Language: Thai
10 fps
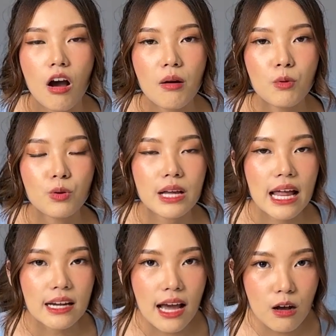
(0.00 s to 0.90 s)
ข้อมูล
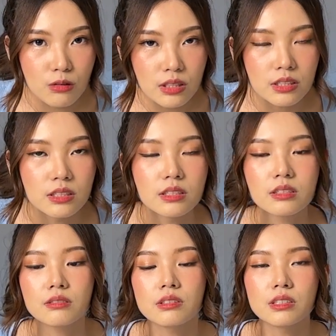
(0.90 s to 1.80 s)
การเข้าถึง
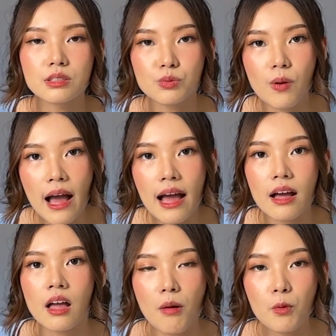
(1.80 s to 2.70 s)
หรือว่า
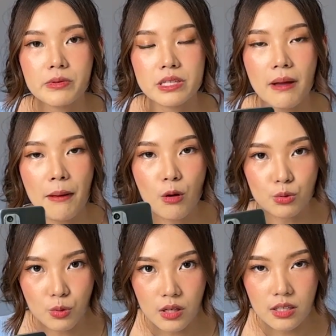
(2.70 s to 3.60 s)
ข้อมูลประสิทธิภาพขอ
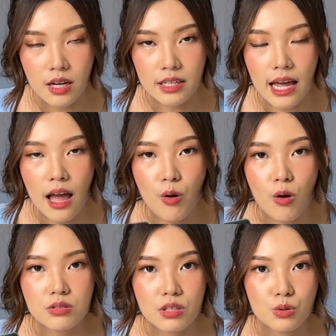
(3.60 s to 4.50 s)
งตัวเครื่องเนี่ยเขา
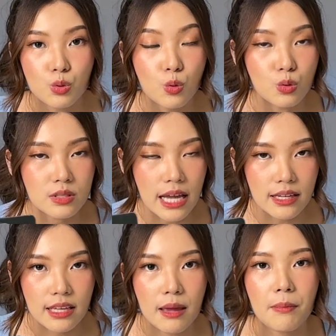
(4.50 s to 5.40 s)
ก็จะถูกจัด
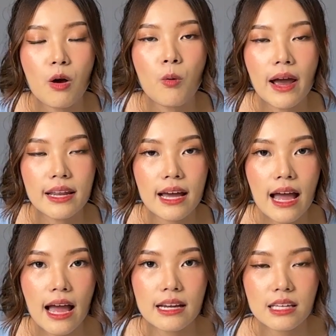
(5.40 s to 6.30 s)
เก็บเอาไว้นะ
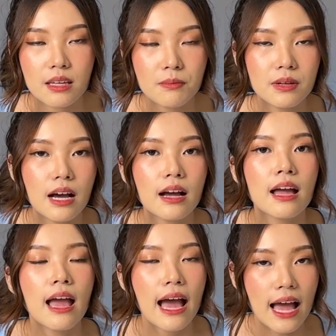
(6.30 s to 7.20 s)
คะที่เมือง
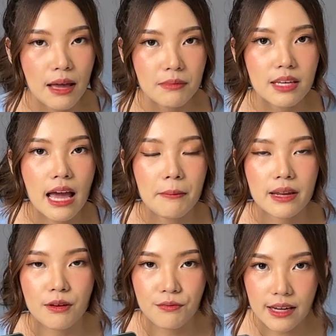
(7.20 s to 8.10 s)
ฮามินาป
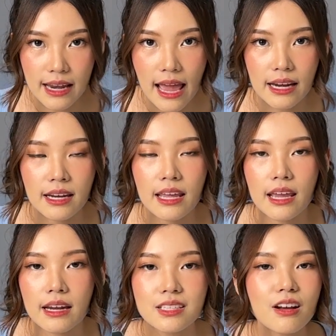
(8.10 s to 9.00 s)
ระเทศฟินแลนด์นั่นเอ
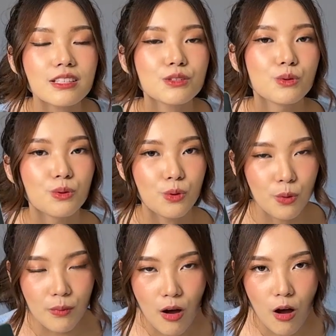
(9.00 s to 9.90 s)
ง ซึ่งก็จะถูก
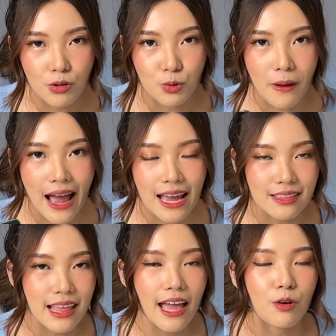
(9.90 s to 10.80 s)
คุ้มครองอยู่ภาย
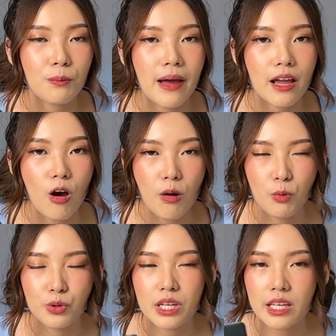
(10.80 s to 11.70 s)
ใต้กฎหมายข้อ
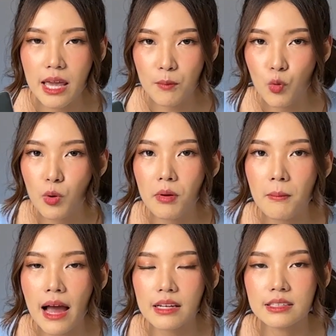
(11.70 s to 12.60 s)
มูลที่เข้มงวด
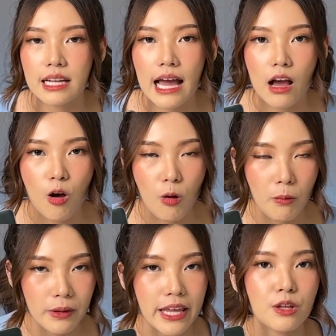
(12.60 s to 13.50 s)
มากๆเลยนะคะ ของ
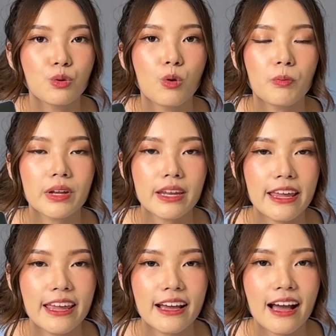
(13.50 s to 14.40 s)
ประเทศยุโรปนั่น
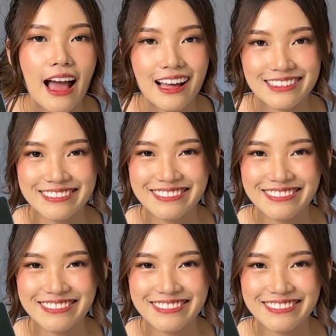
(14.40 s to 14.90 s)
เองค่ะ